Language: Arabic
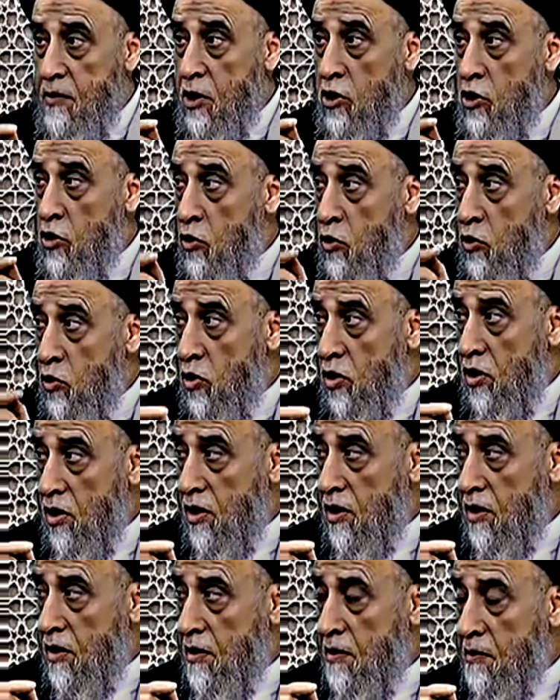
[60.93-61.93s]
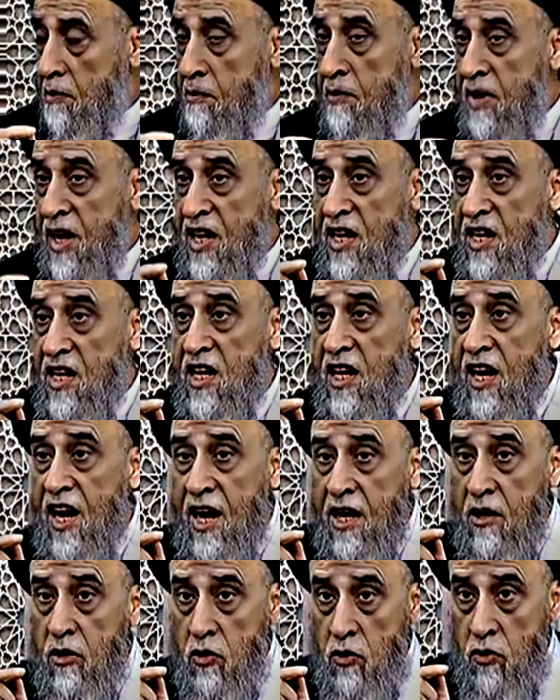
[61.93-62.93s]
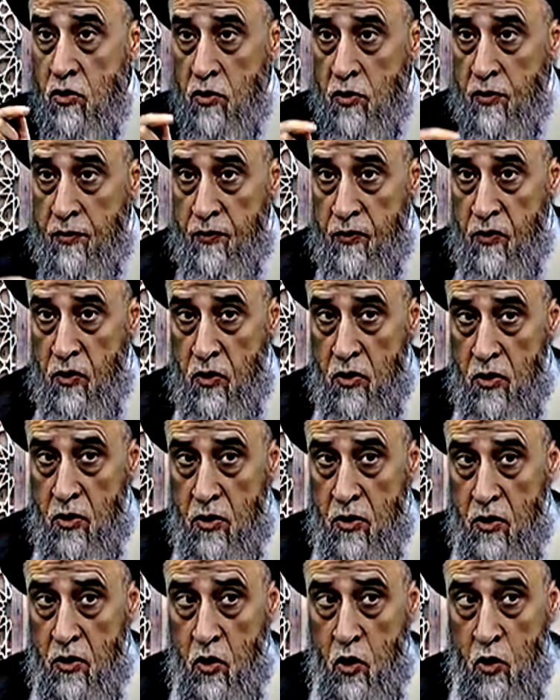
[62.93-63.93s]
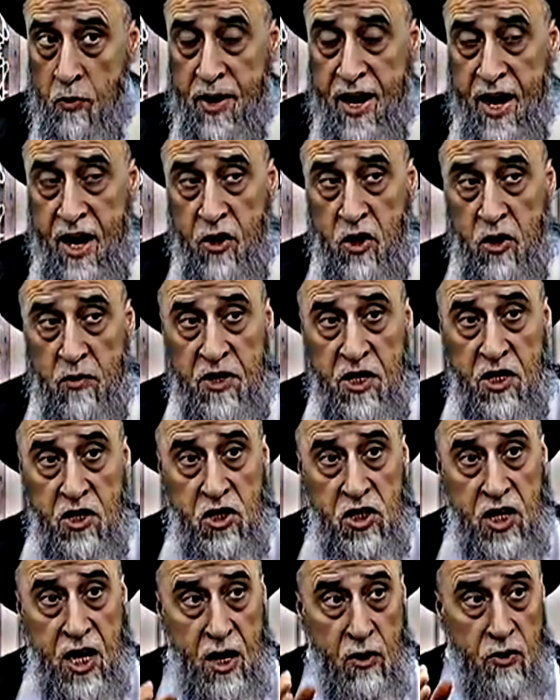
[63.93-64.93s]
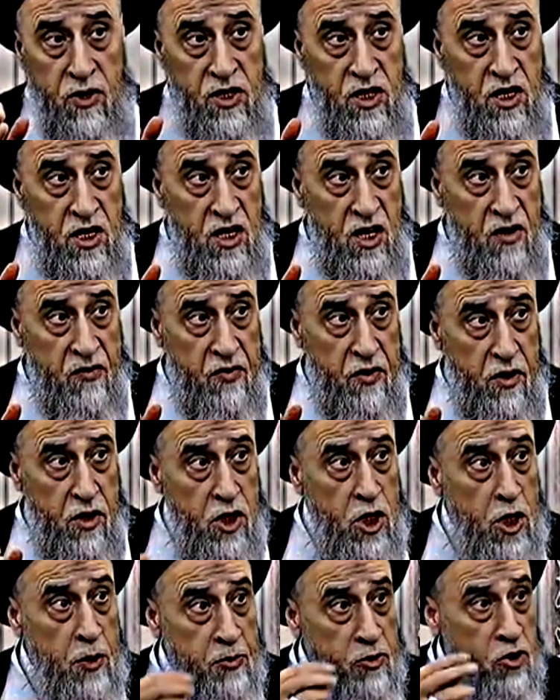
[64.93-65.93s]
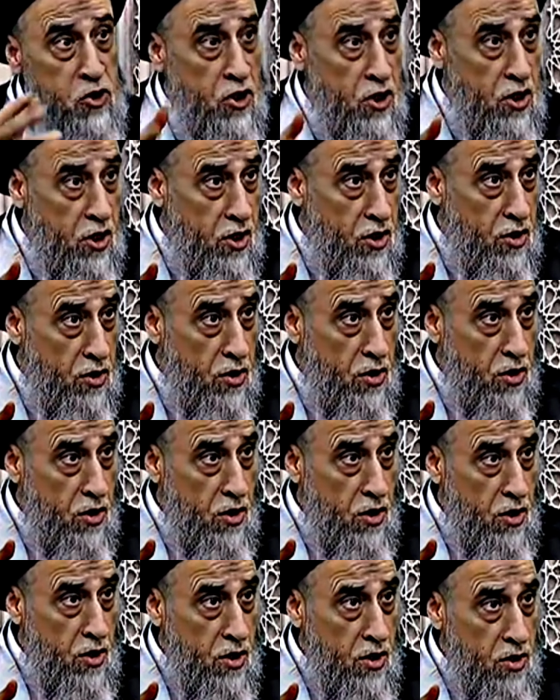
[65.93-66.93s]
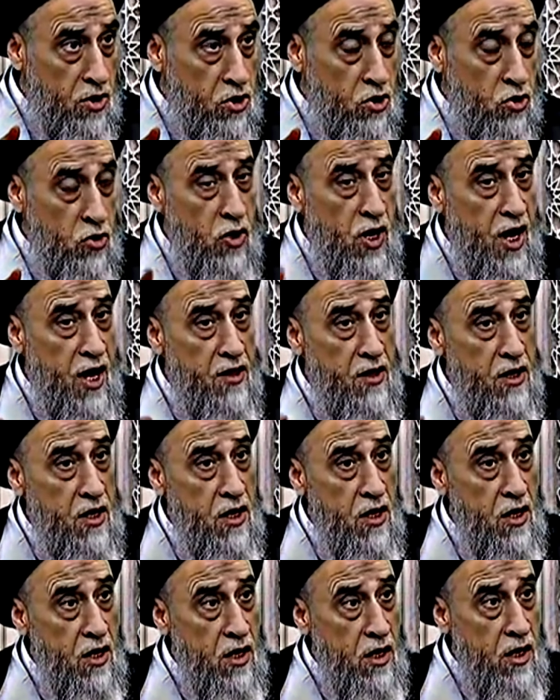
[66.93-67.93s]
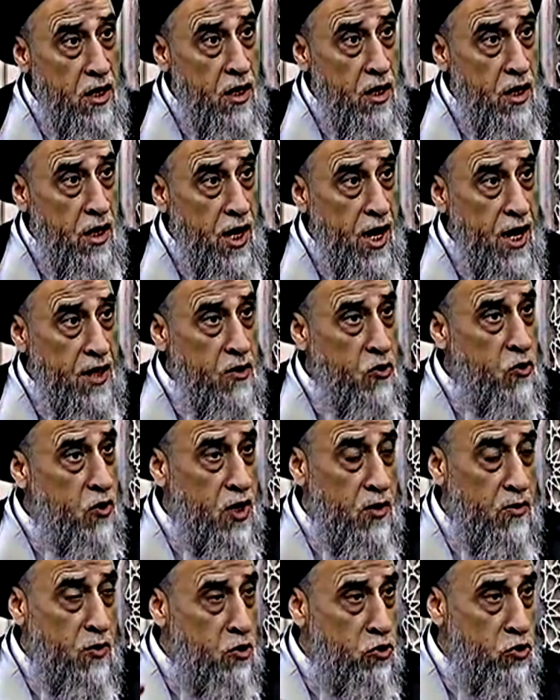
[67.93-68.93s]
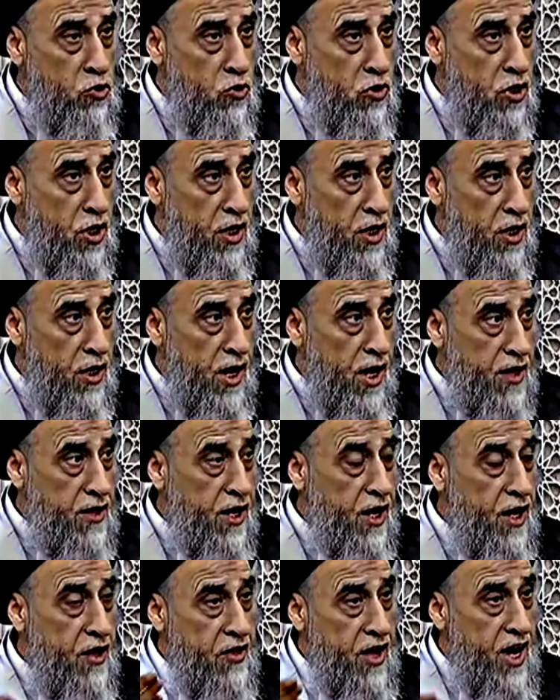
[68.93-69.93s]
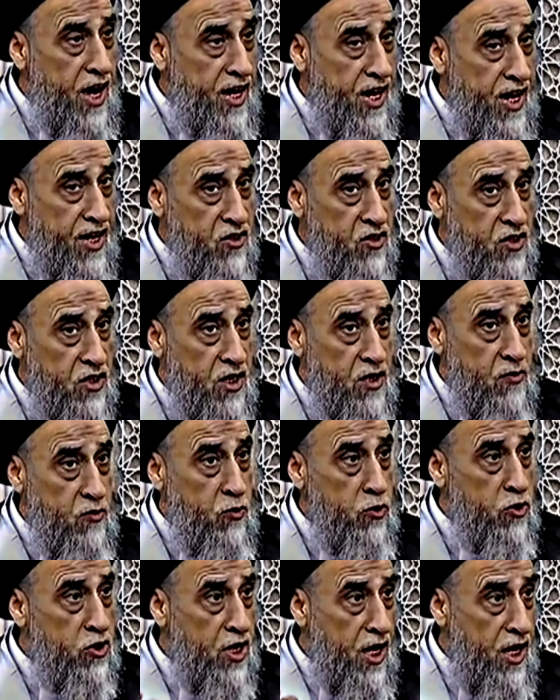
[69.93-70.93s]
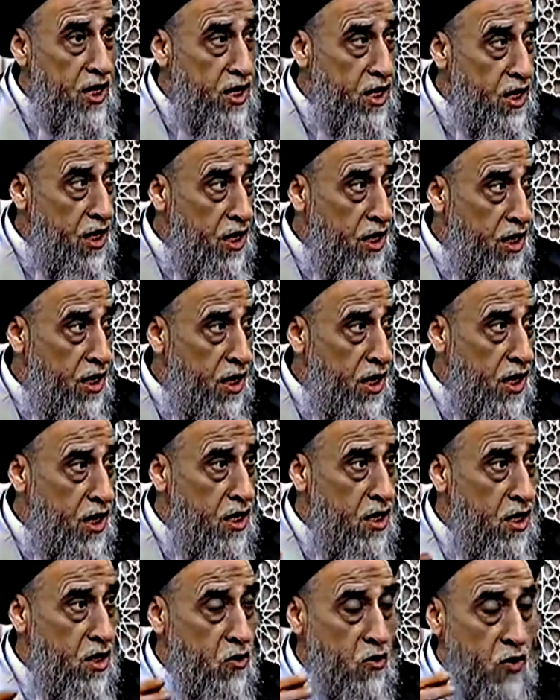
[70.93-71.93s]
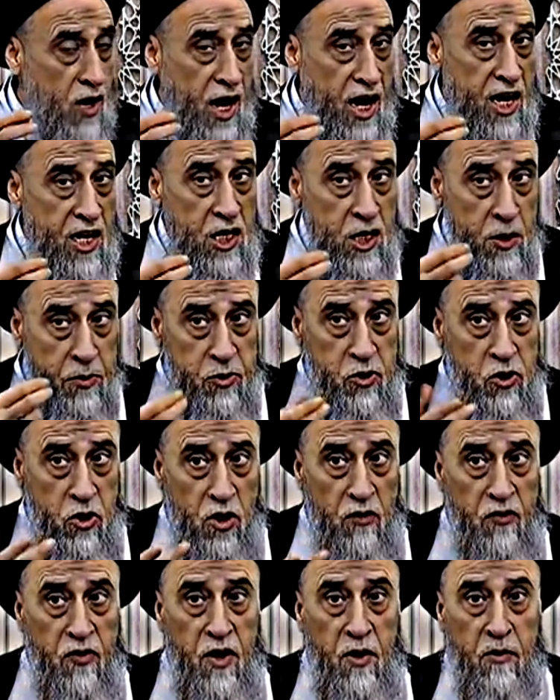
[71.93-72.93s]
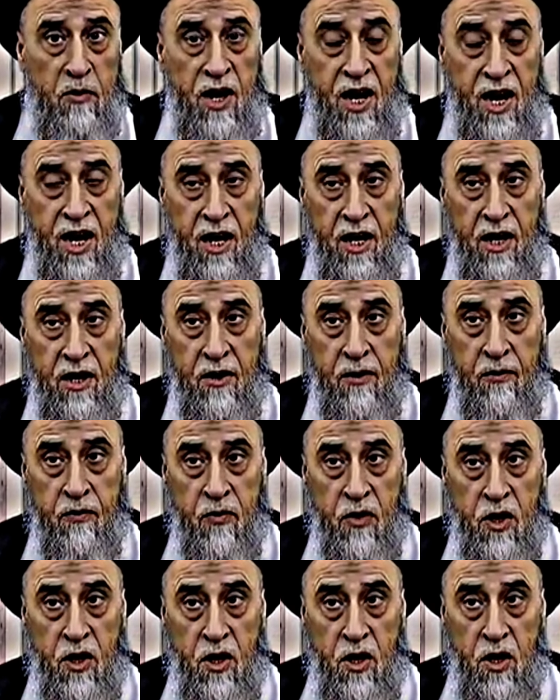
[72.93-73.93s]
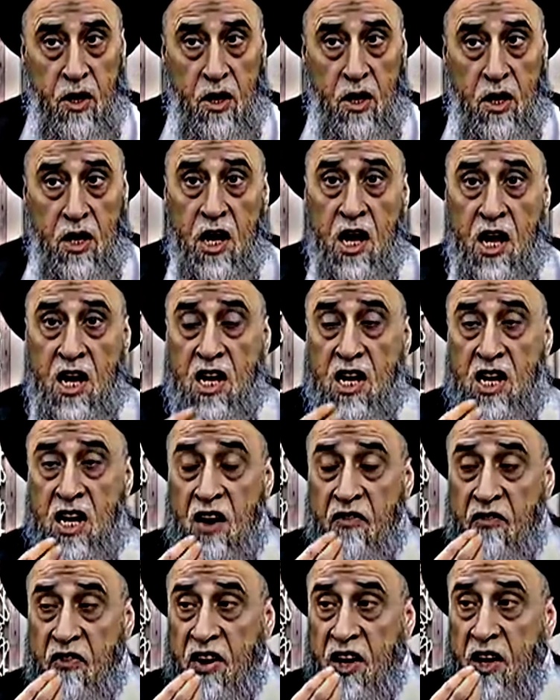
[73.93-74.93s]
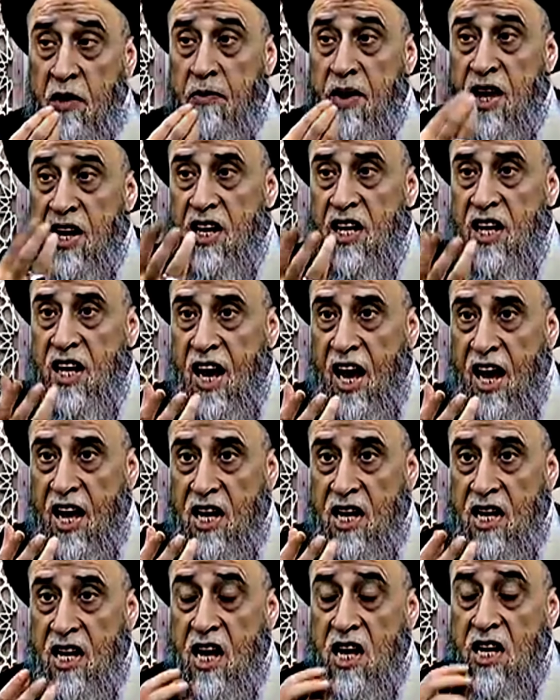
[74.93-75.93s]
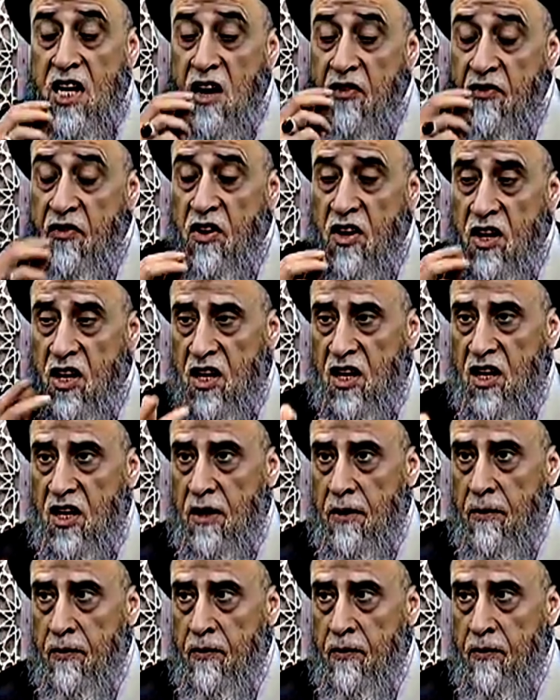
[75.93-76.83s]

مكروه منهي عنه وبعضهم يتجاوز النفخ يبصق شنو هذه هذه وين موجودة هذه قذارة أصلا مو صحيح أنه واحد يبصق في الماء النفخ منهي عنه نفخ